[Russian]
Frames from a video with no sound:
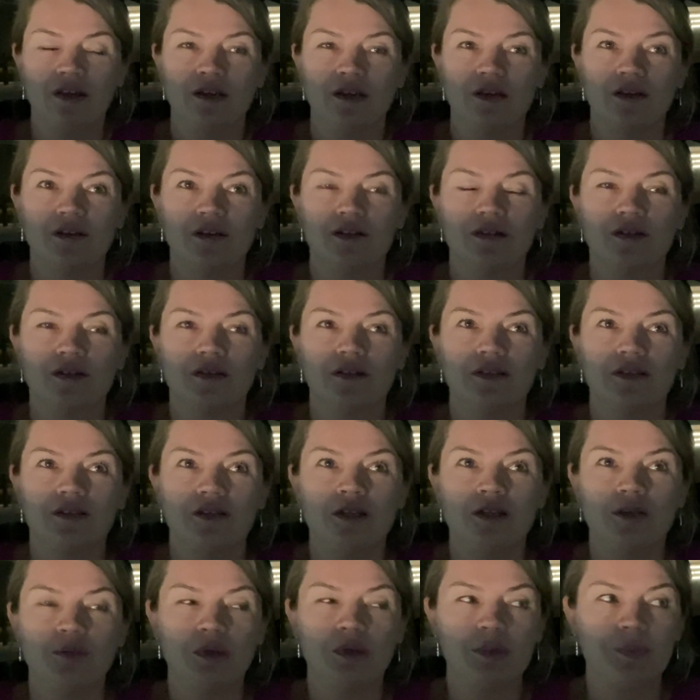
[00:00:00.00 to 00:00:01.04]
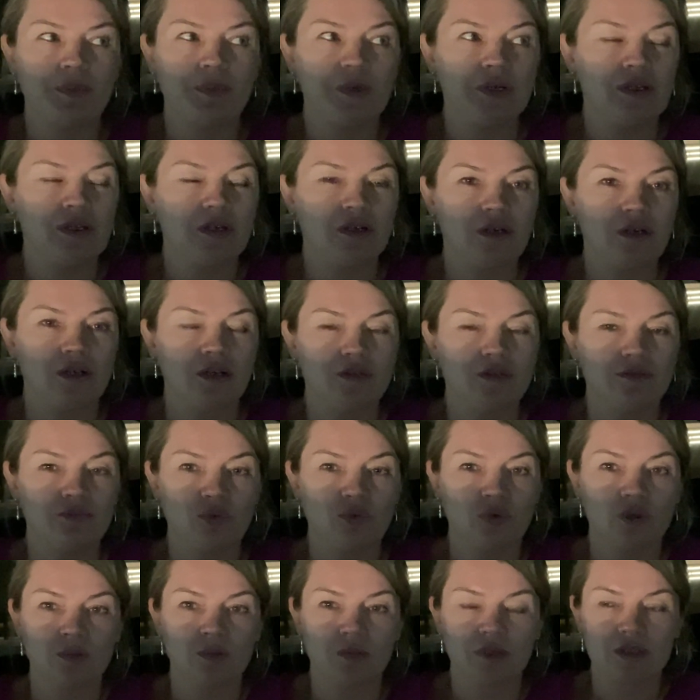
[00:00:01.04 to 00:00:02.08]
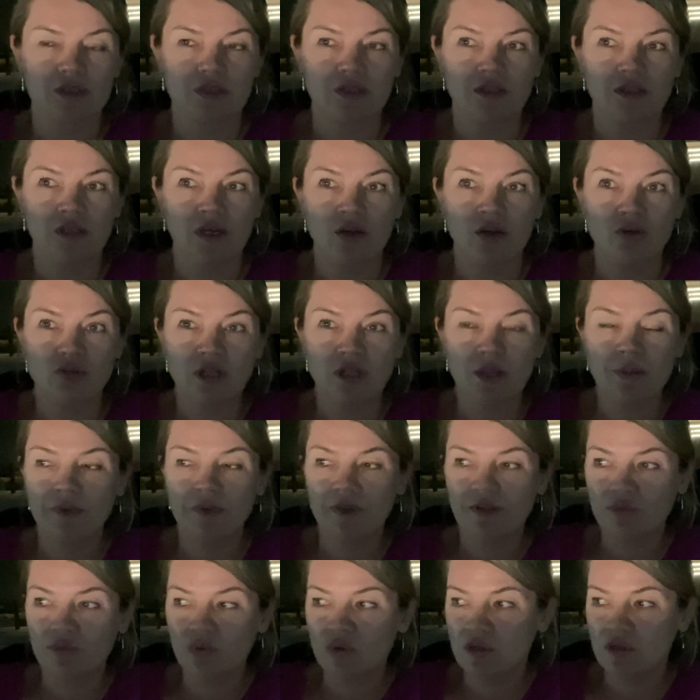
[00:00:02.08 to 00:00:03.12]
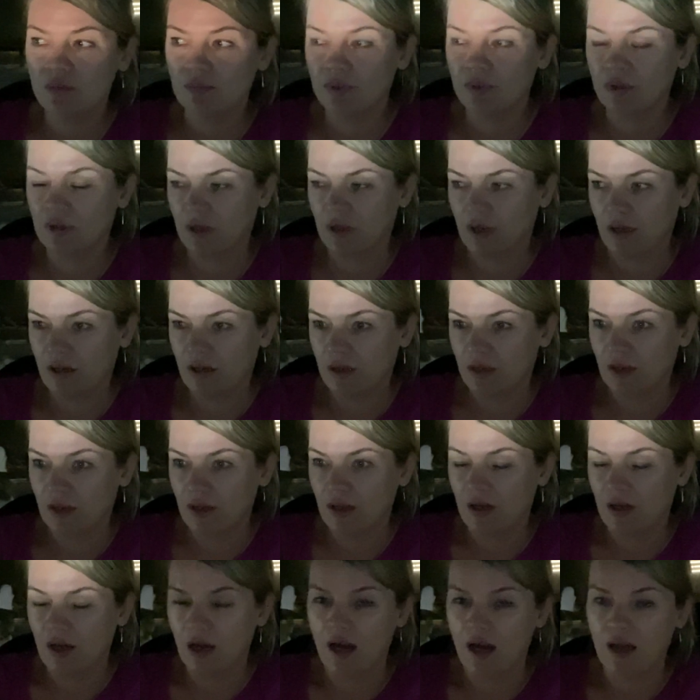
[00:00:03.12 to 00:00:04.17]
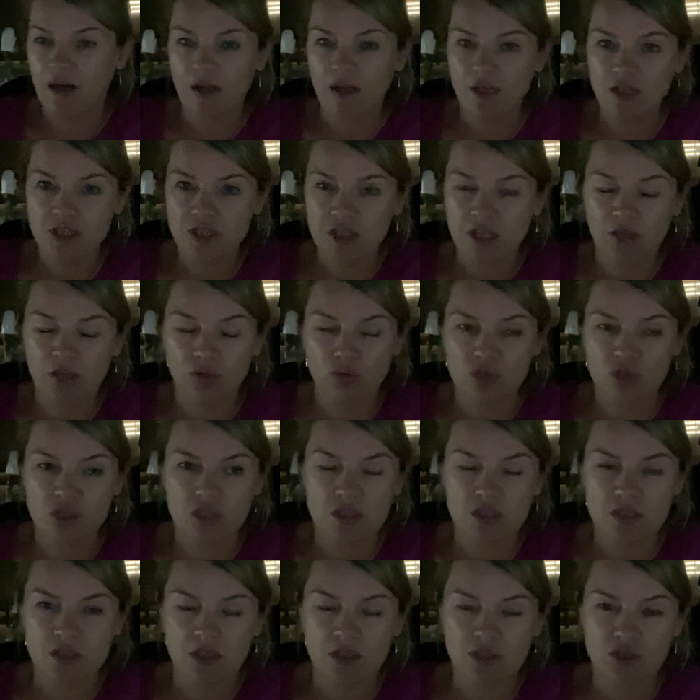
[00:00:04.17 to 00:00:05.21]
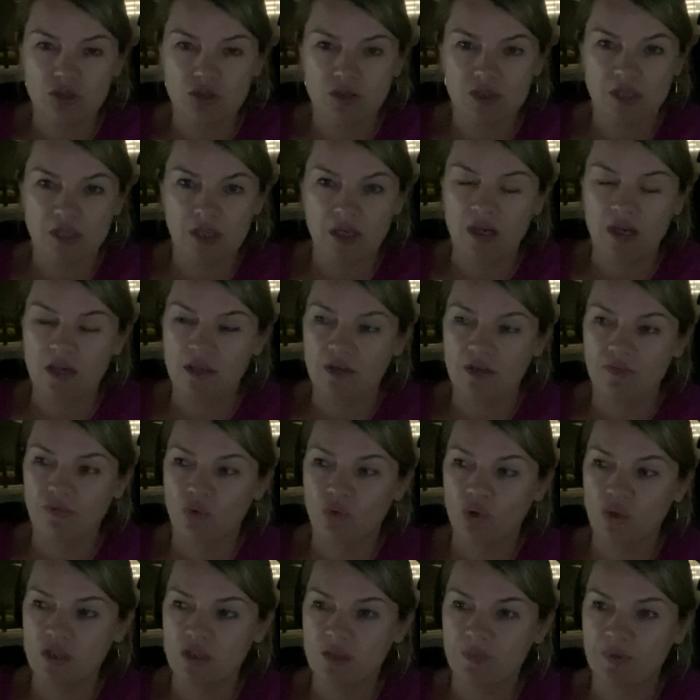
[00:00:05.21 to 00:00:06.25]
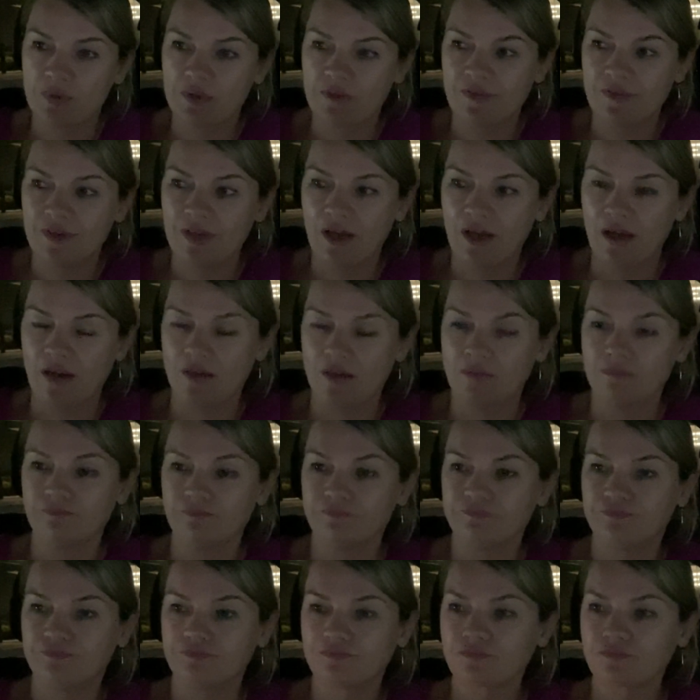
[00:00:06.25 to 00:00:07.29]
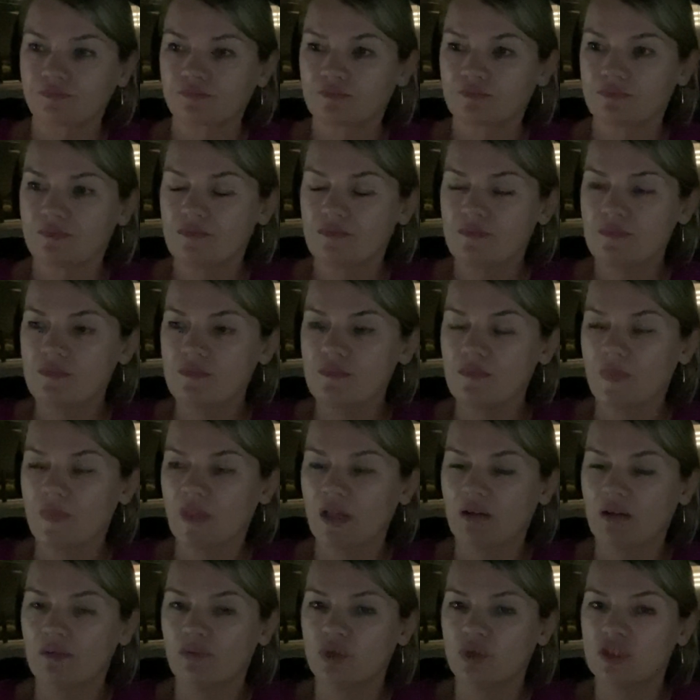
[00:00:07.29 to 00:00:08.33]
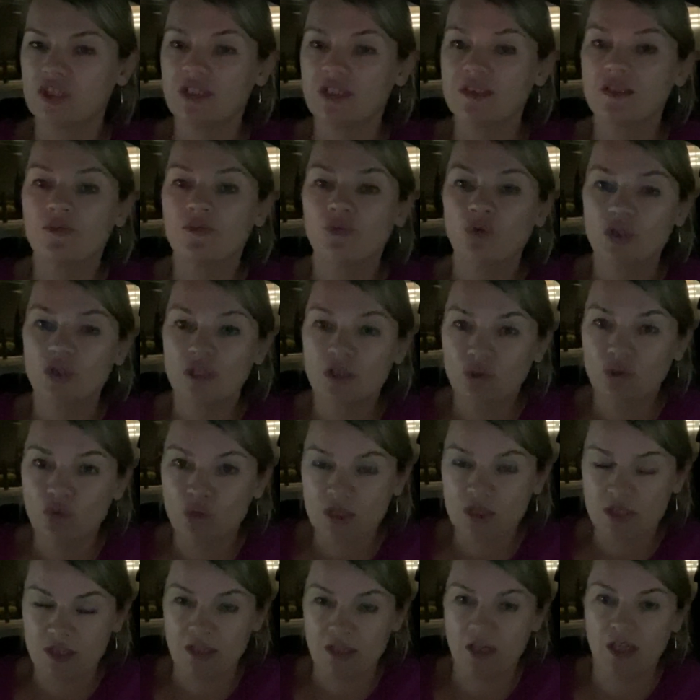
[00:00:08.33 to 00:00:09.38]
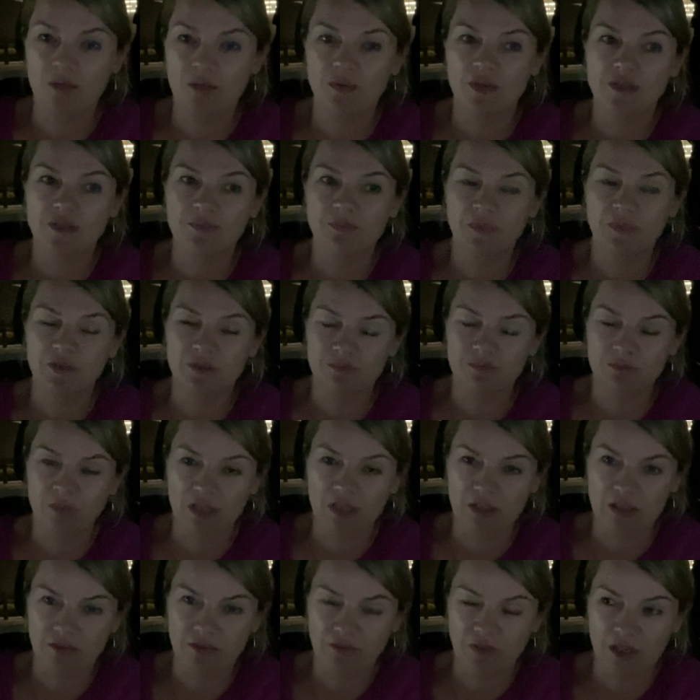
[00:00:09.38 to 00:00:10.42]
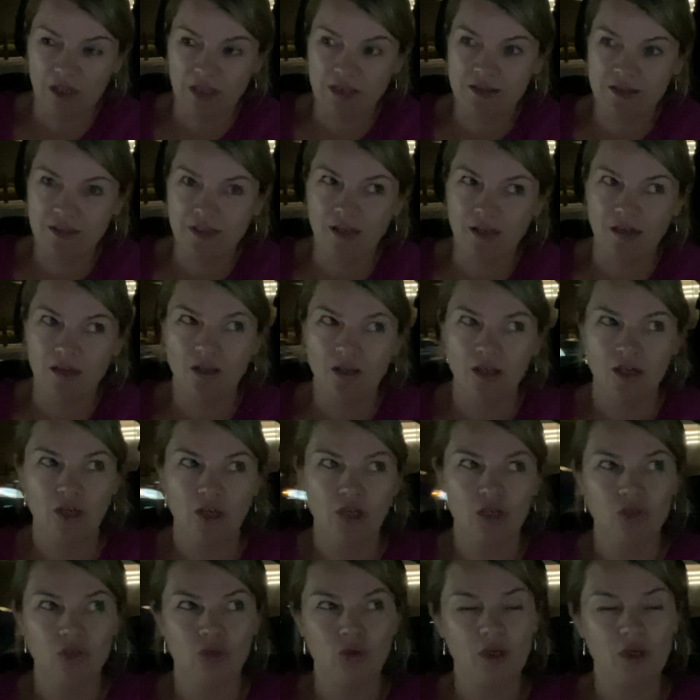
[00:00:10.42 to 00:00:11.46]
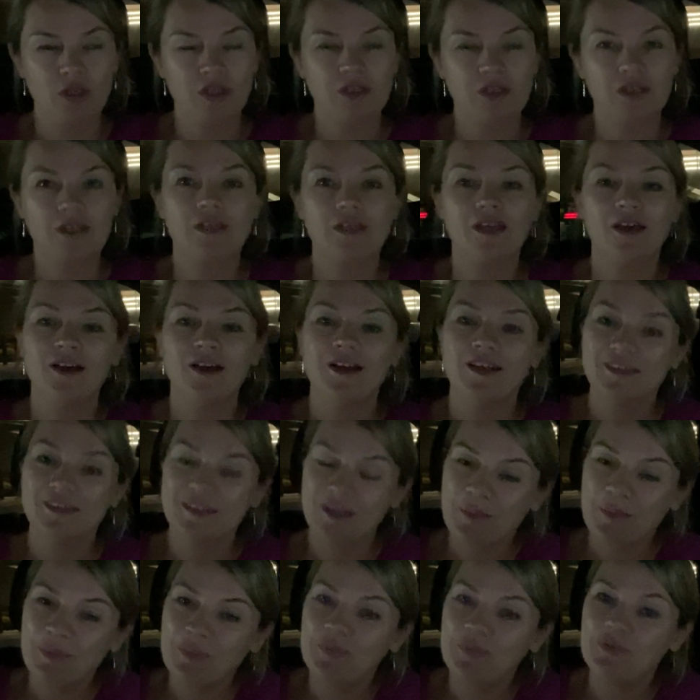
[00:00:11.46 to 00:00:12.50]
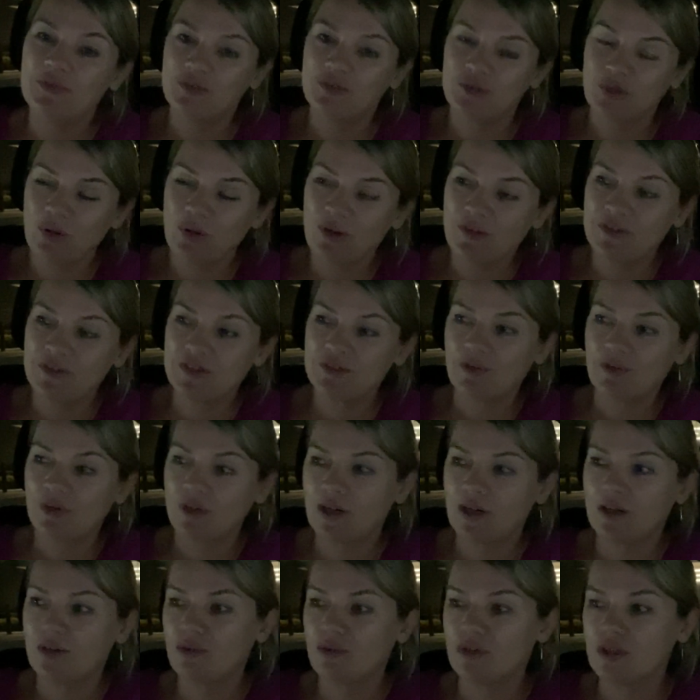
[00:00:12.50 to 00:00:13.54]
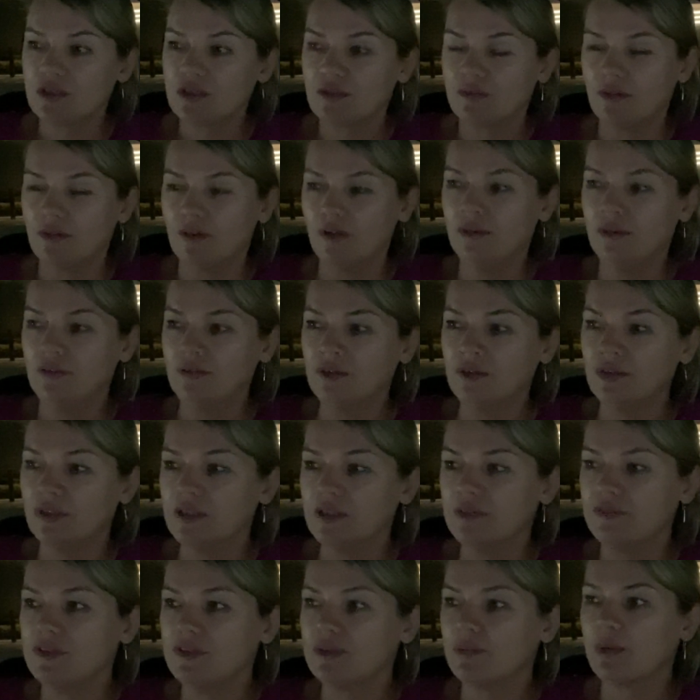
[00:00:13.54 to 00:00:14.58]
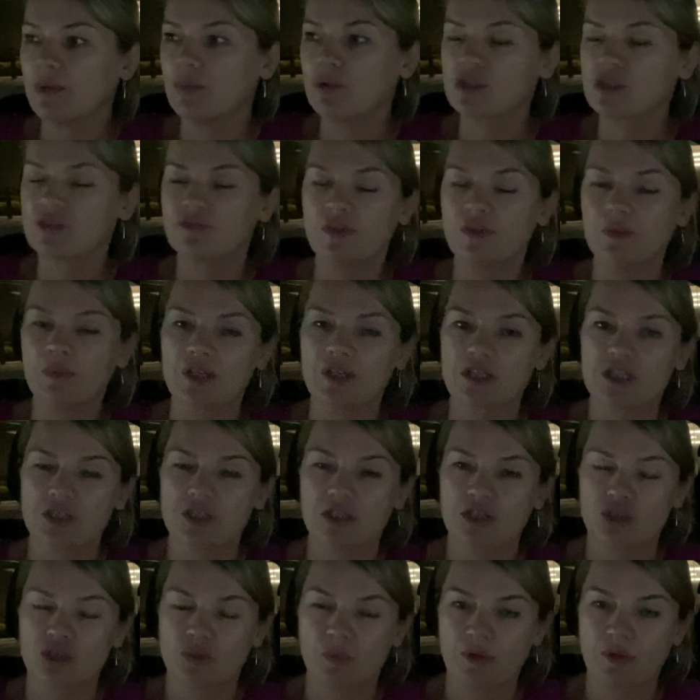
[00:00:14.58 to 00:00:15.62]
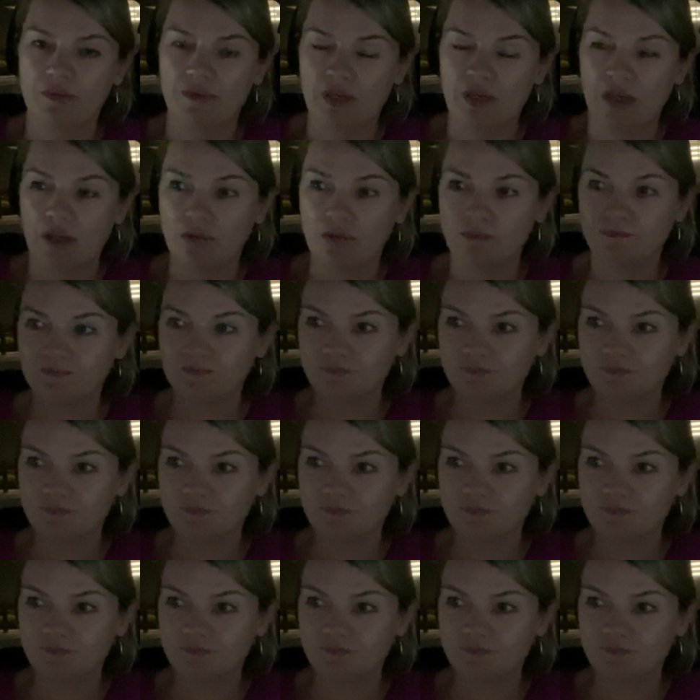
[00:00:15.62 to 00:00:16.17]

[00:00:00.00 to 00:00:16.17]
Э, и мы поехали в Walmart. Я вот там давно не была. А раньше я точно знаю, что стояли на входе и проверяли. Вот, сейчас на входе тоже стоят, мы, мы когда выходили, но они такие, да все, всего хорошего. они, видимо, может, выборочно еще проверяют.